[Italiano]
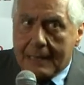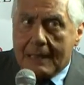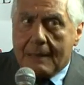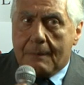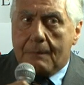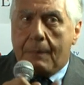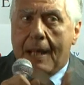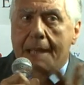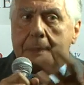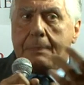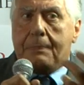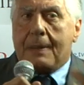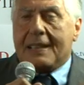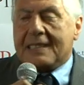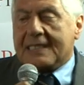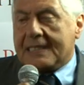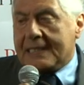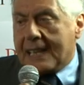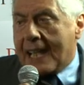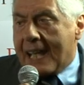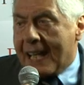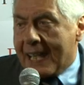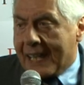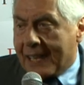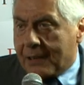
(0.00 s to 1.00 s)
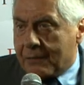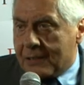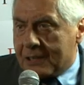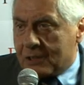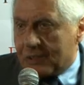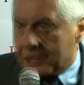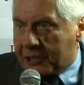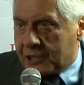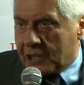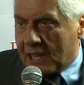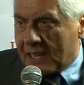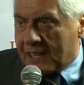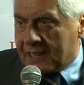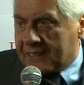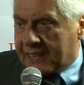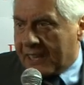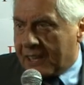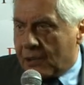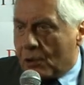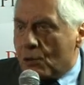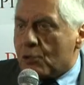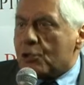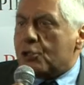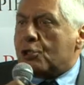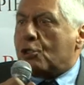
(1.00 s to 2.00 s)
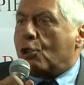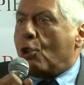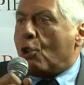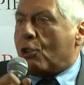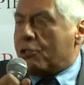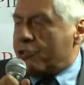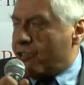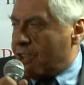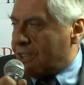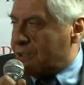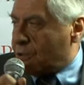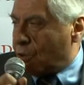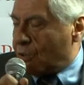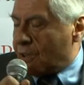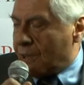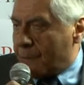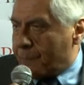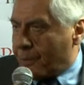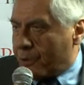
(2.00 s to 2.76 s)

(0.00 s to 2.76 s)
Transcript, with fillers: bypassare le scelte con scorciatoie